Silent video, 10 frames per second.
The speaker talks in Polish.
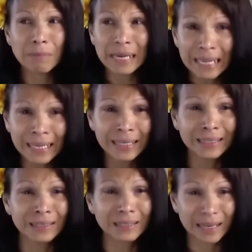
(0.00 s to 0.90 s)
Proszę,
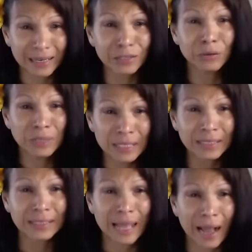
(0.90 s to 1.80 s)
natychmiast
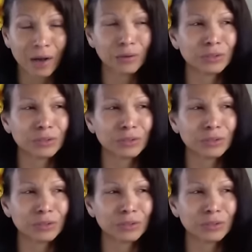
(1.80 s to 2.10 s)
uklęknij.